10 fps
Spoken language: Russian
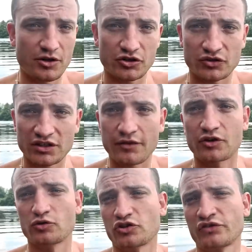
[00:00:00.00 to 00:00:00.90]
что
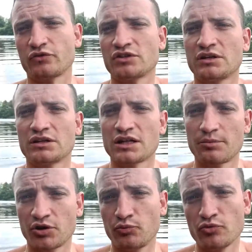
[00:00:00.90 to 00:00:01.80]
ставки лучше всего делать на
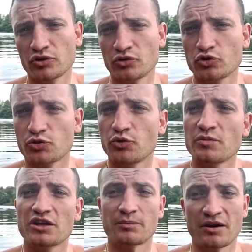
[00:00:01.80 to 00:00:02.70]
BetBoom. Это лучший
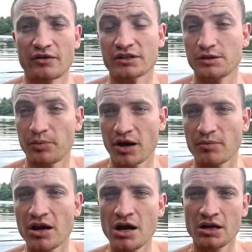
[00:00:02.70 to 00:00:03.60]
букмекер по версии
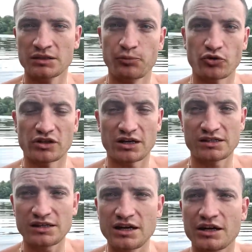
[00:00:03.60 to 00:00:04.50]
премии «Спорт и
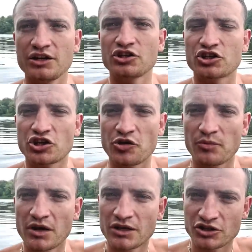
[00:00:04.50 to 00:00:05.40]
Россия». И
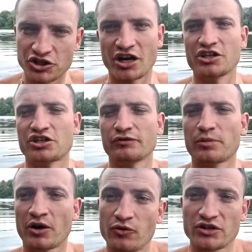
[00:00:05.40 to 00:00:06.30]
чем чаще вы
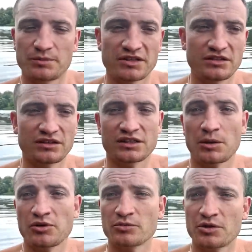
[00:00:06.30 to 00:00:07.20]
проходите по ссылке в
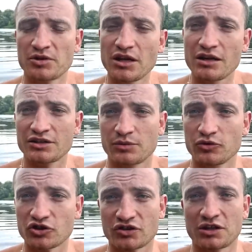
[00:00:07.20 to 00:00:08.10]
закрепленном комментарии, тем
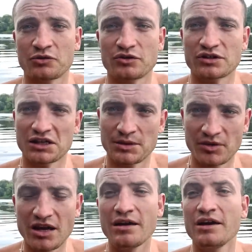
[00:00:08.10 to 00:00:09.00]
лучше становится и
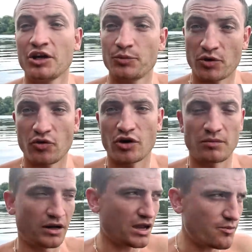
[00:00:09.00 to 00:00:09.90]
мне, и Броукам.
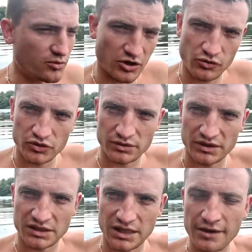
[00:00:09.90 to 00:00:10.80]
А я публикую
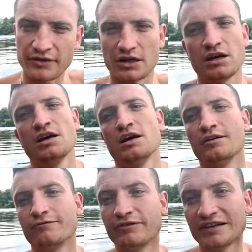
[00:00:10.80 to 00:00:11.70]
свои ставки
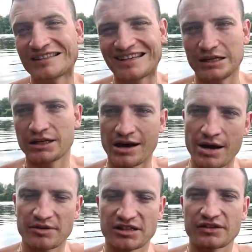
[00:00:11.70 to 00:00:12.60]
в
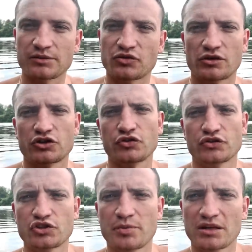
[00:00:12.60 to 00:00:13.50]
Телеграме. Совсем скоро
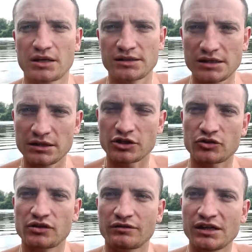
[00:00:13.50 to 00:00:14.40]
начнется чемпионат России. Так
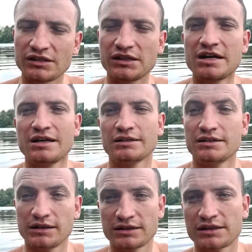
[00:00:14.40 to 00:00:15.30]
что давайте
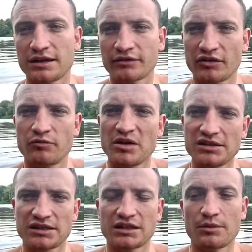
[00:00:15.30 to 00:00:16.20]
делать ставки
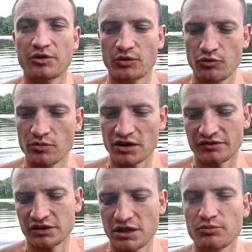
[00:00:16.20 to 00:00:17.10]
вместе на BetBoom. И, как
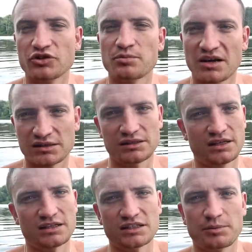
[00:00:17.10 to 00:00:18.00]
всегда, будет масса
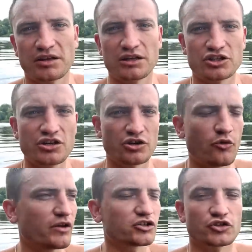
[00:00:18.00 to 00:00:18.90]
интересных предложений. Я
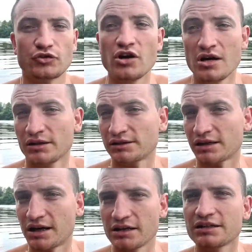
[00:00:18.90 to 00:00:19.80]
уверен, что
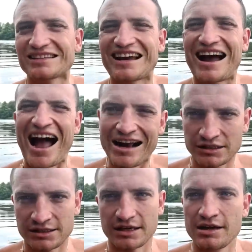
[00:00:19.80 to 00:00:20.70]
сохранится
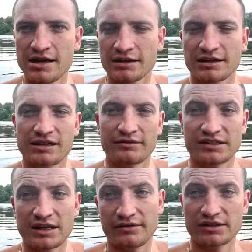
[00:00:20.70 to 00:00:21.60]
акция, когда вы
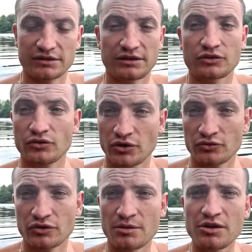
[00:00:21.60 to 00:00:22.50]
ставите на ту или
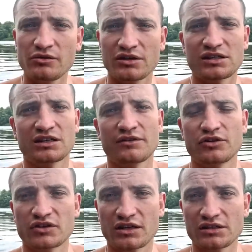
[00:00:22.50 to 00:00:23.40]
иную команду. Если она
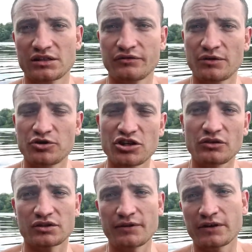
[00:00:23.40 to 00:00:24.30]
ведет с разницей в два мяча,
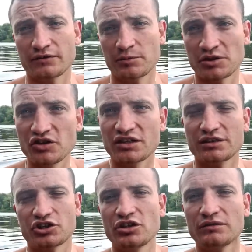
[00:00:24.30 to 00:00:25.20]
то ставка автоматически
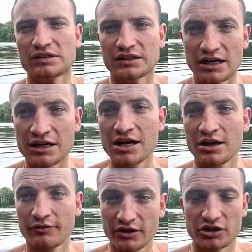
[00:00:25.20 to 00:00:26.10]
засчитывается как
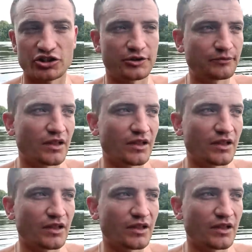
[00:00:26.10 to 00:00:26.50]
выигрышная.